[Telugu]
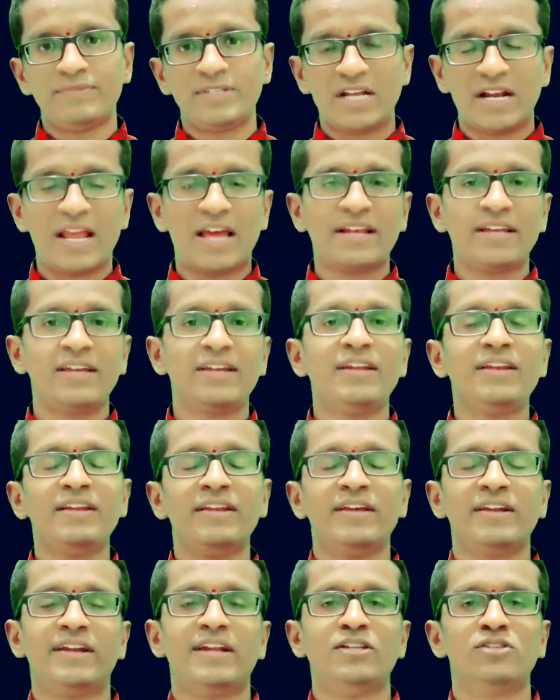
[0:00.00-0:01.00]
చేయడానికి
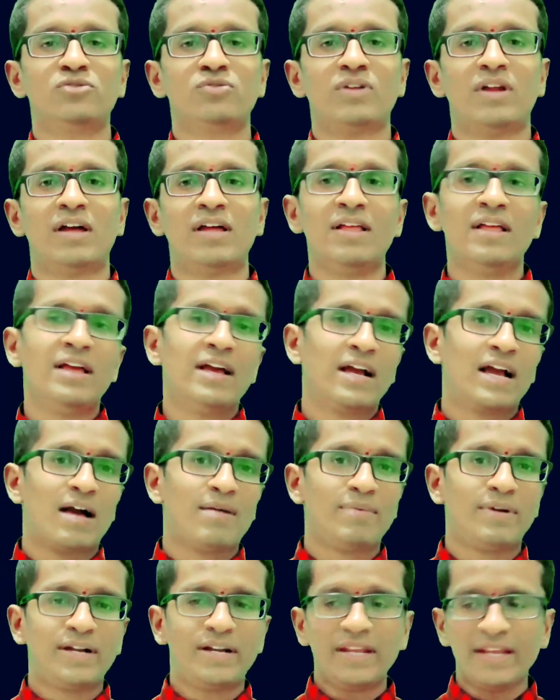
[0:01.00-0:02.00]
నేను నిర్ణయించుకున్నాను
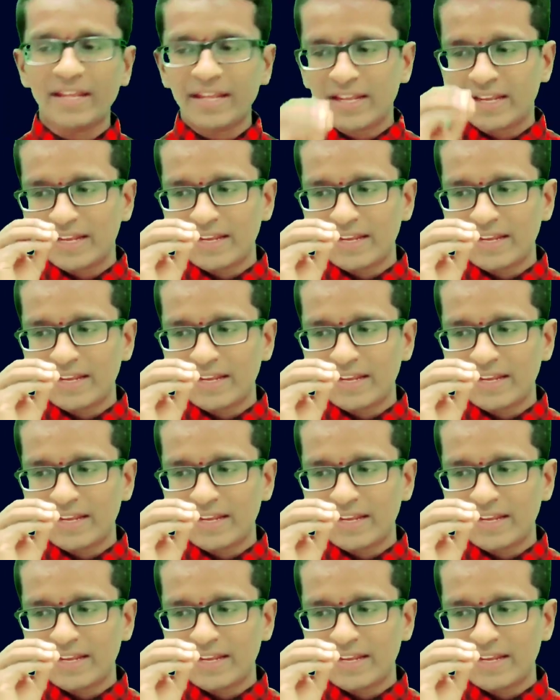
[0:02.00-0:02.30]
కాబట్టి